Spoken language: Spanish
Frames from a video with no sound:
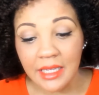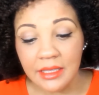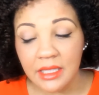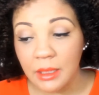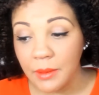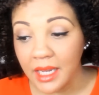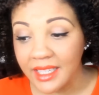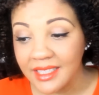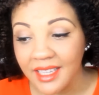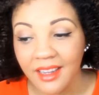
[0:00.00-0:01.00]
Si bien
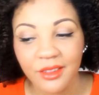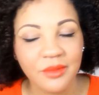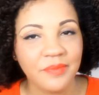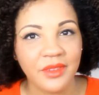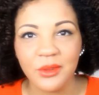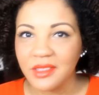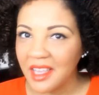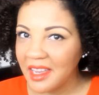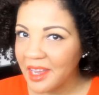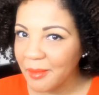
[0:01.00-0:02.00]
es cierto,
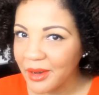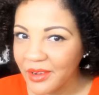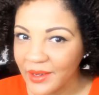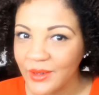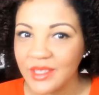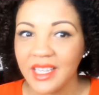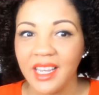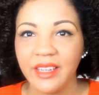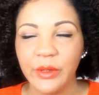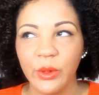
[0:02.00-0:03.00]
ustedes ya me
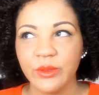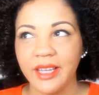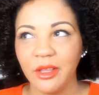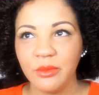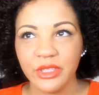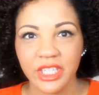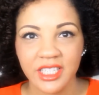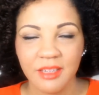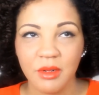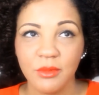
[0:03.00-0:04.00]
conocen, yo he usado
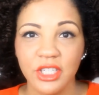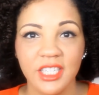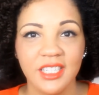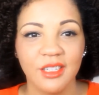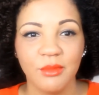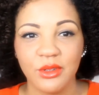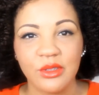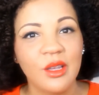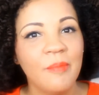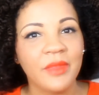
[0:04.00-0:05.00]
muchísimos,
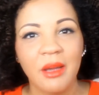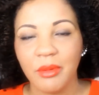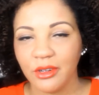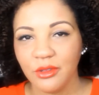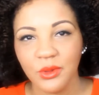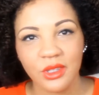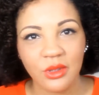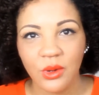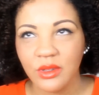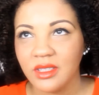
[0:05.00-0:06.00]
muchísimos
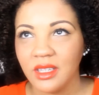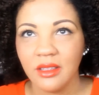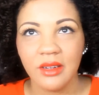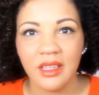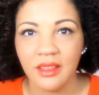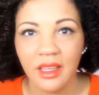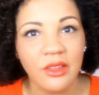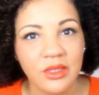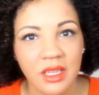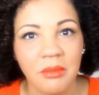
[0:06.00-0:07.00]
productos y durante
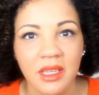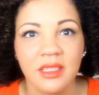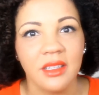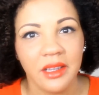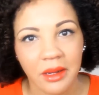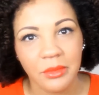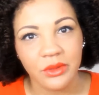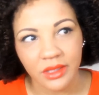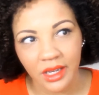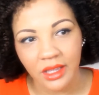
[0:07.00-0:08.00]
12 meses, díganme
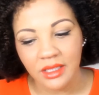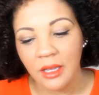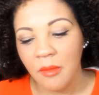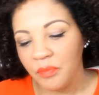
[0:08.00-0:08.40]
ustedes.